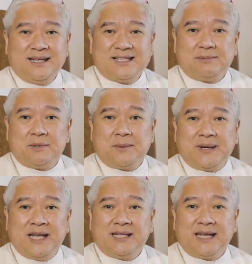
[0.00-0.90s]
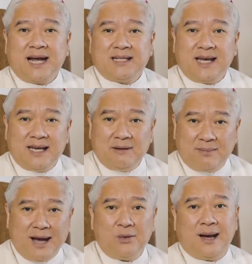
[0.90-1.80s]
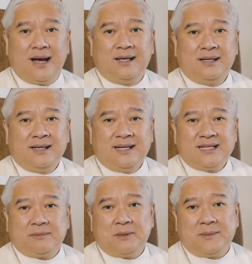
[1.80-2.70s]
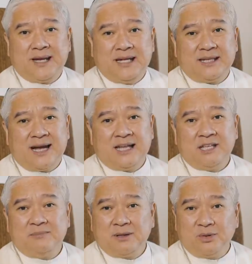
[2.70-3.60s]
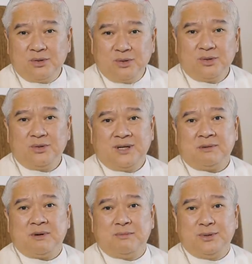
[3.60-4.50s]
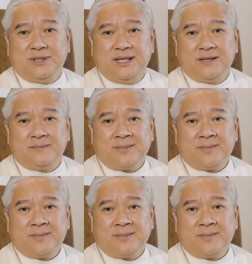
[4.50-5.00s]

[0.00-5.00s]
sa pamamagitan ng ating halimbawa, sa pamamagitan ng ating pagtuturo ng mabuti,